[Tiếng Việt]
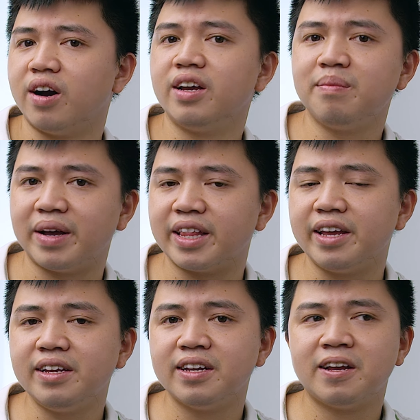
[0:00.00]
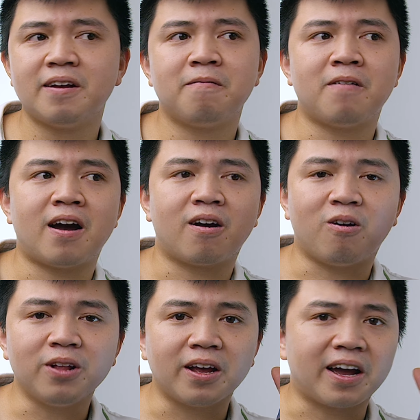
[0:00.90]
với máy tính và
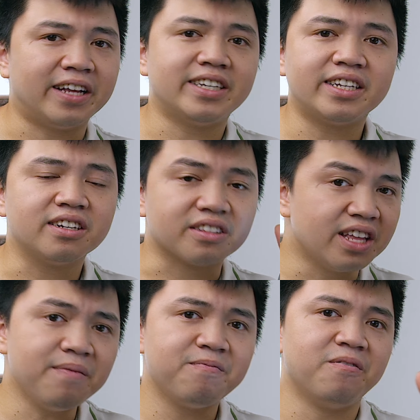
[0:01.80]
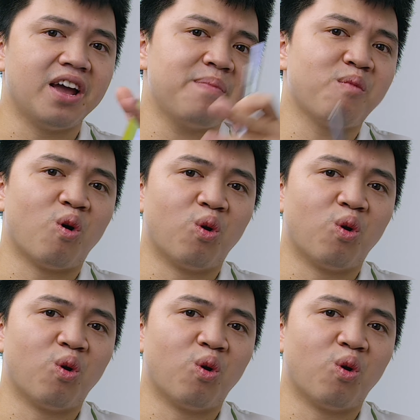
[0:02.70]
có thể cạnh tranh trực tiếp với Apple